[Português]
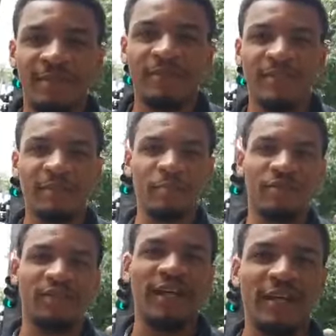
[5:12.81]

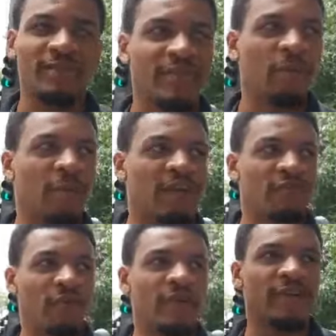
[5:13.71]
desabrocharam, saiu para
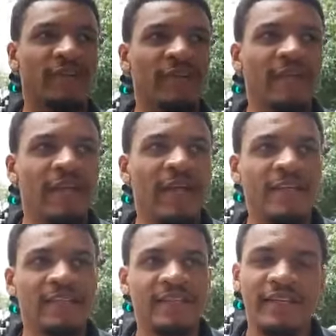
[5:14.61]
fora
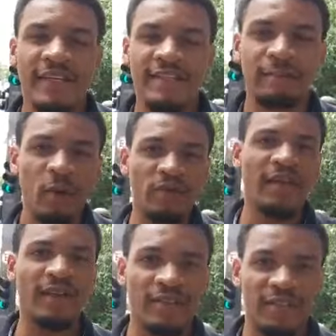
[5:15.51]
essa, essa
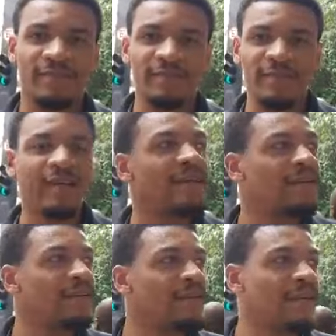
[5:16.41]
maldade. Né?
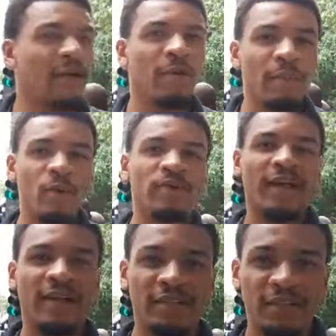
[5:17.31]
E é uma
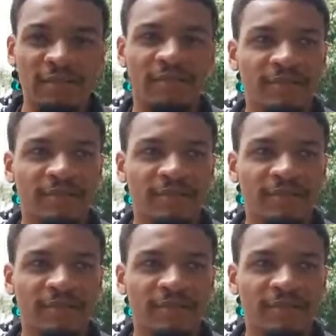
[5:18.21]
maldade